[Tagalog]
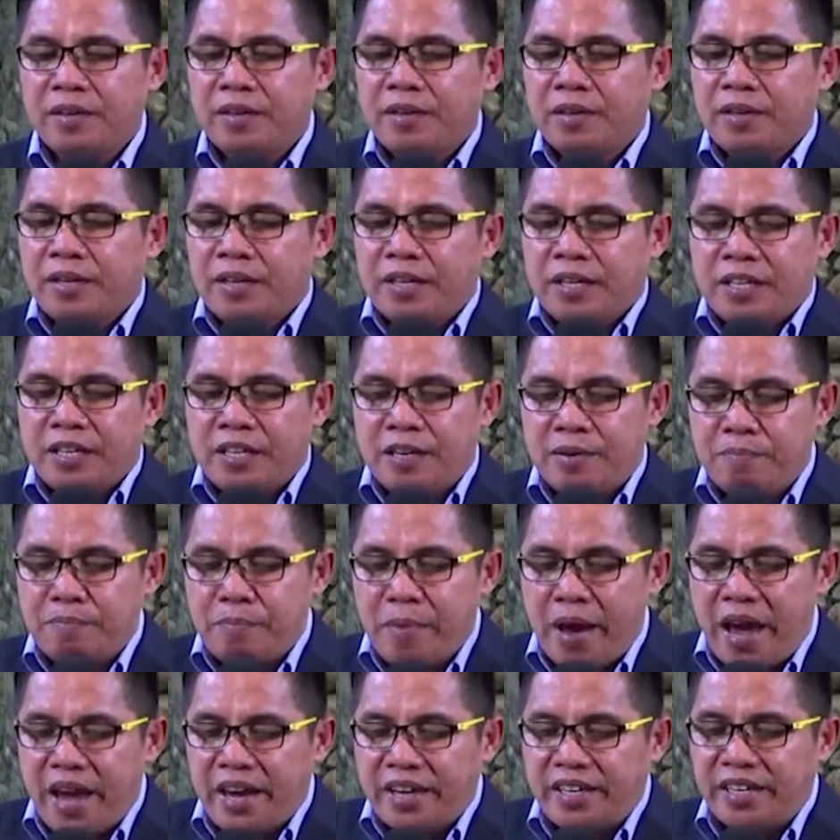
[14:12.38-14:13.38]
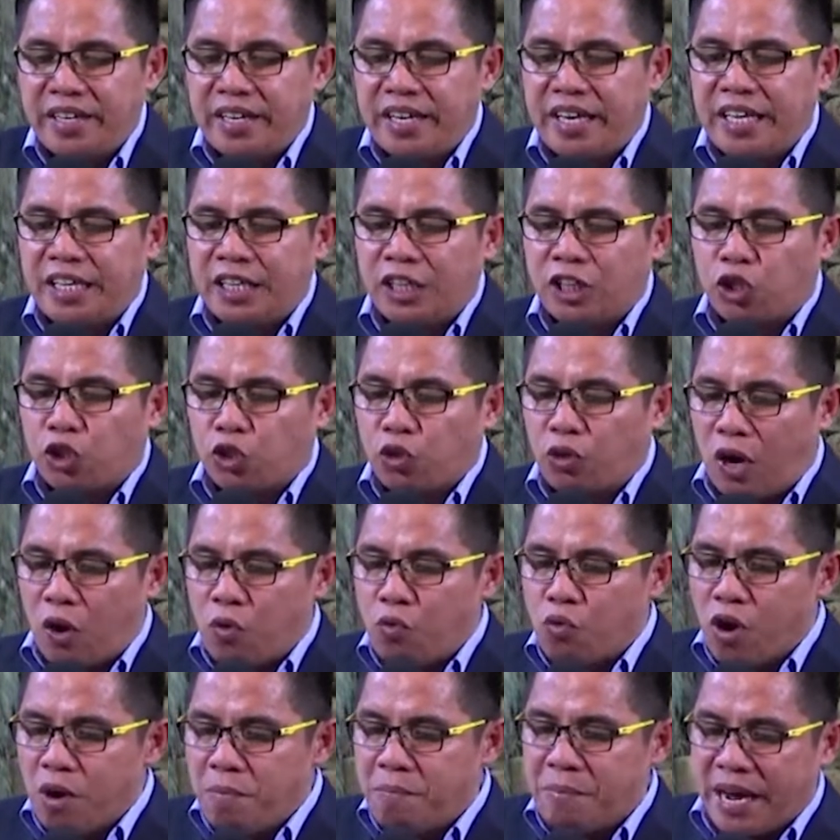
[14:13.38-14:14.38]
he made into a
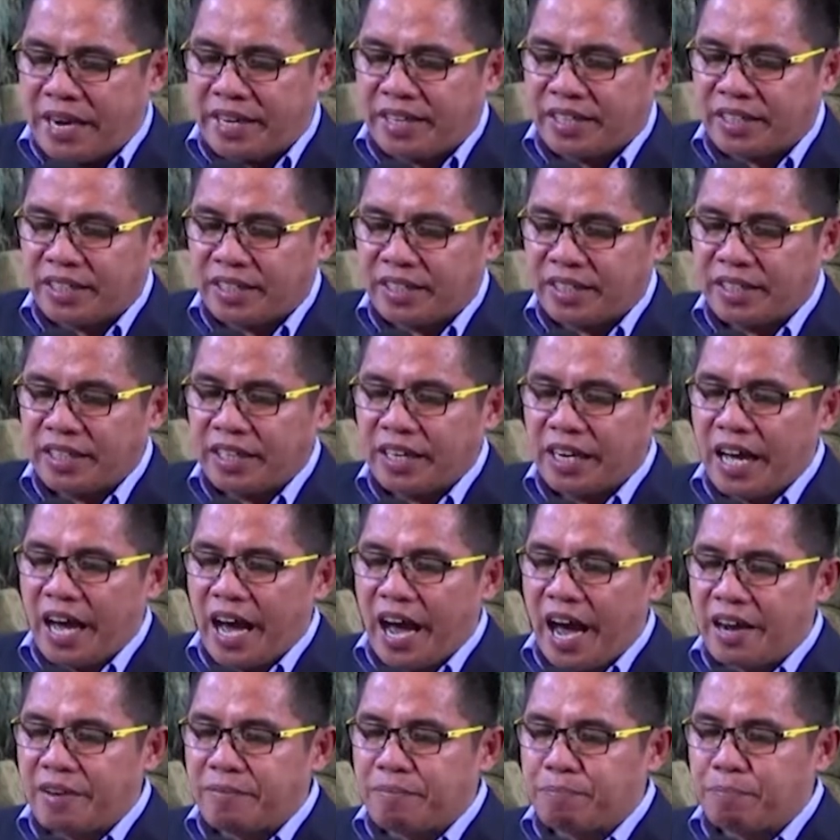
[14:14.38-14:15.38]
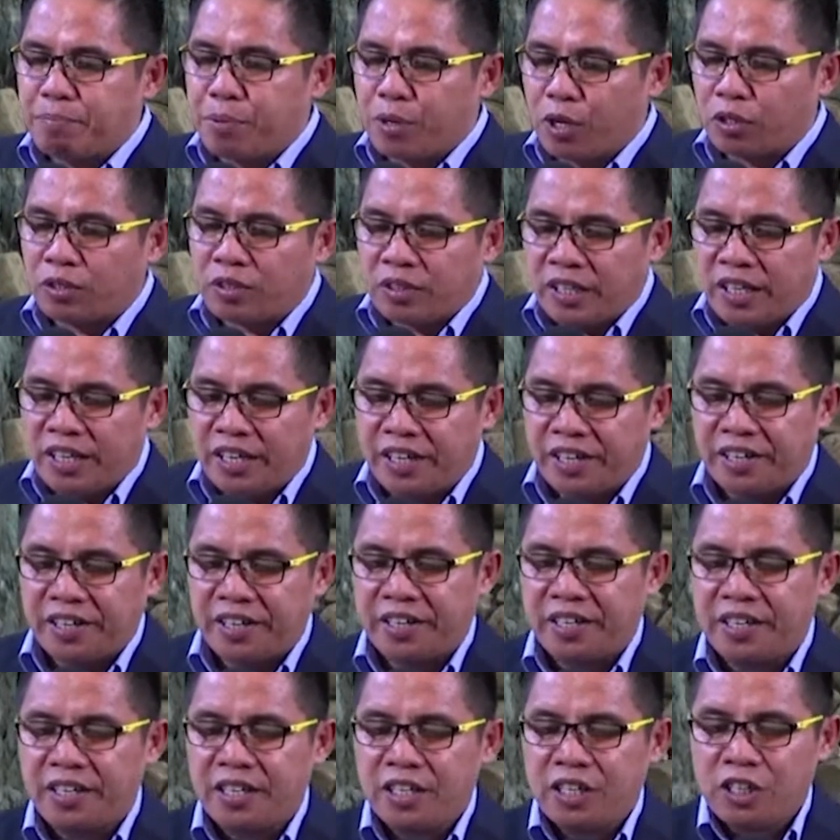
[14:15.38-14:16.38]
woman and brought
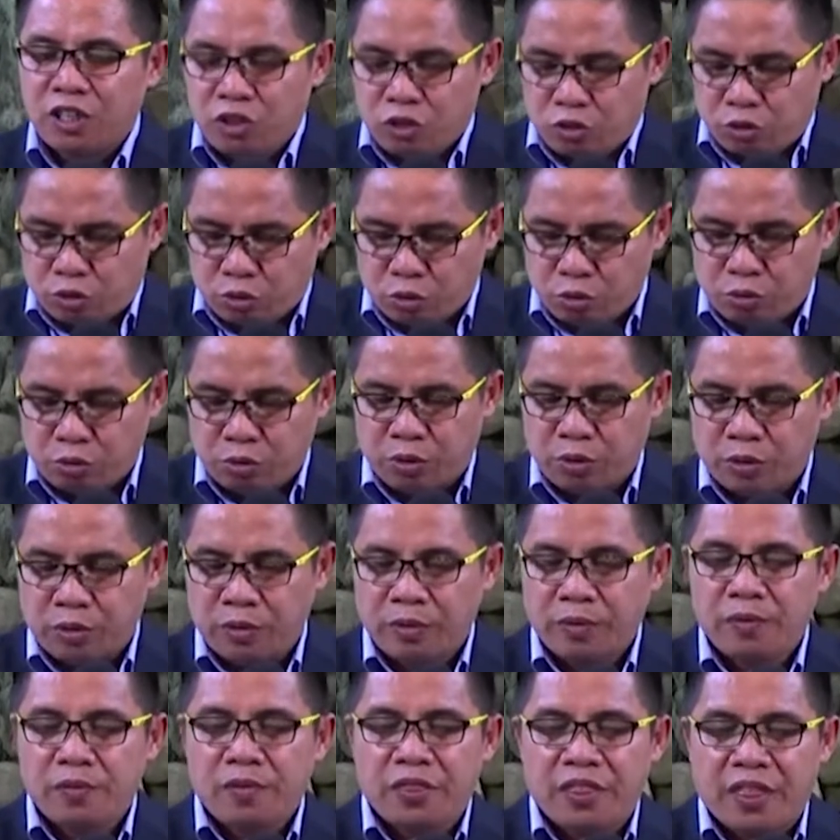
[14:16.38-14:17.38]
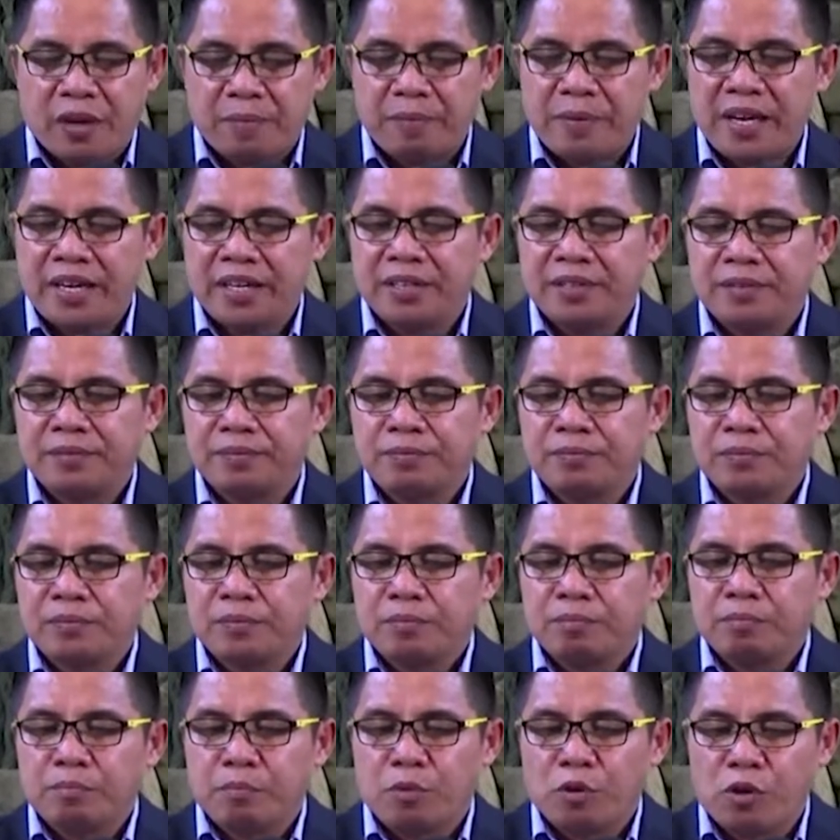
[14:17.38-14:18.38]
her to the man.
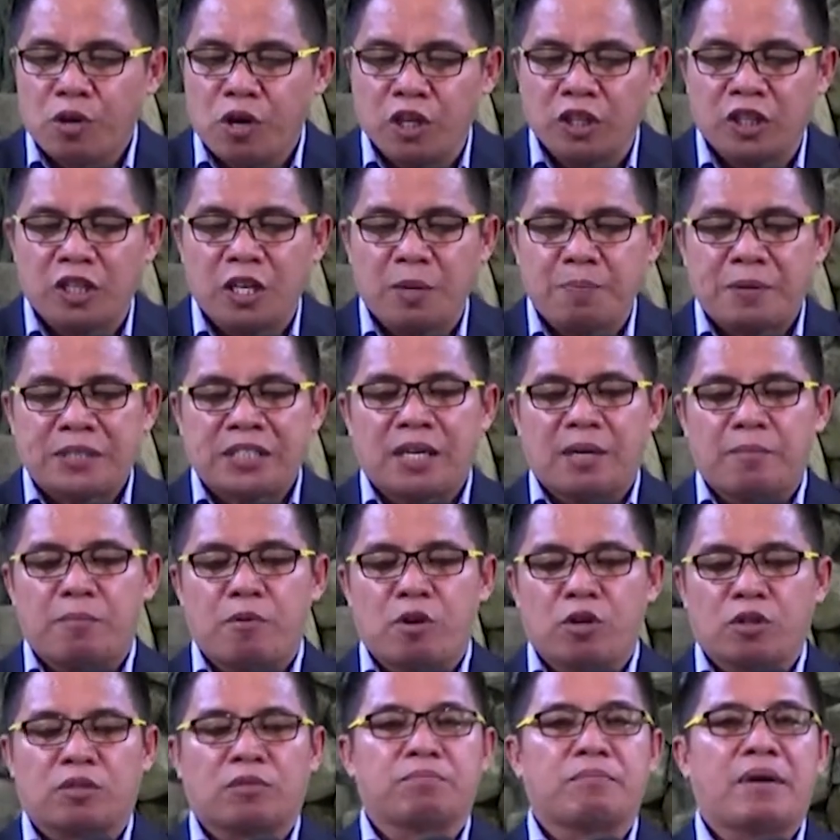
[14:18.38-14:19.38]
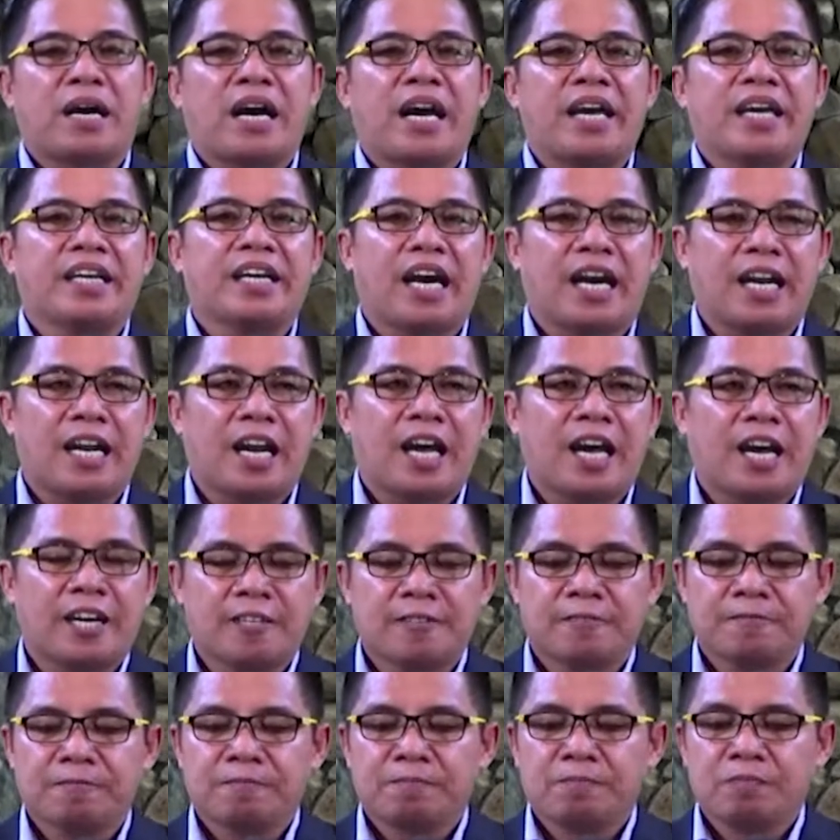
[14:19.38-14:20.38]
Buot ipasabot mga higala
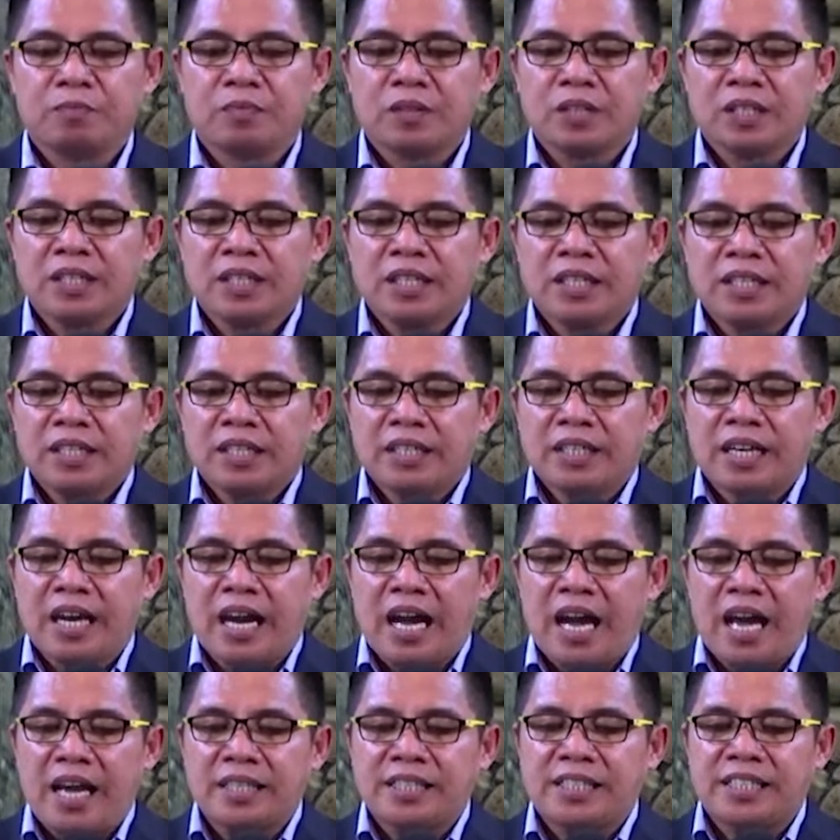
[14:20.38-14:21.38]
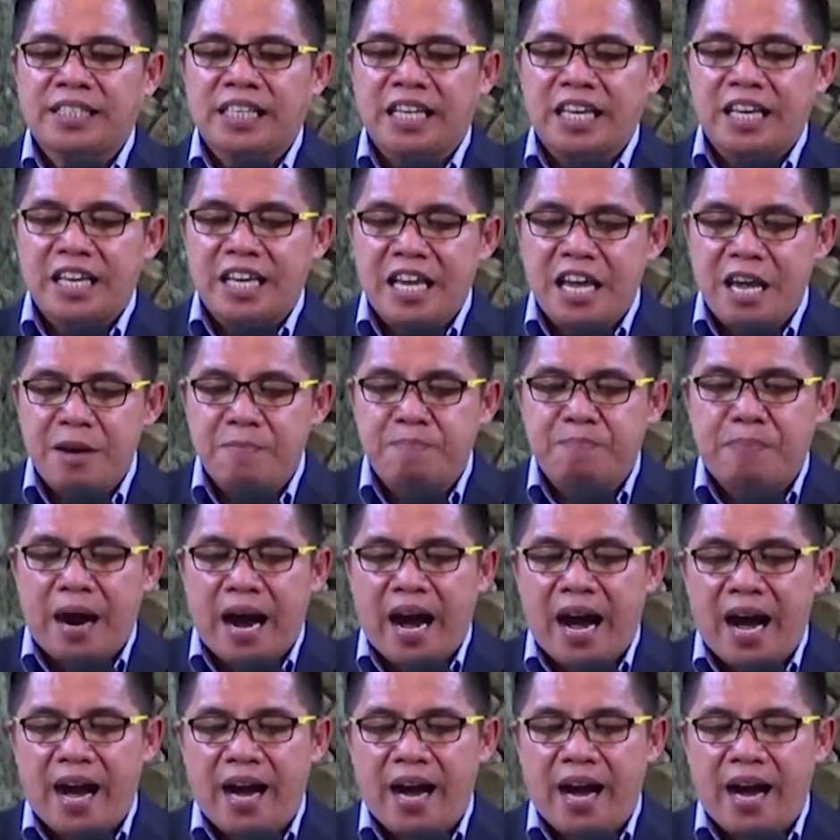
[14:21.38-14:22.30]
nga si Iba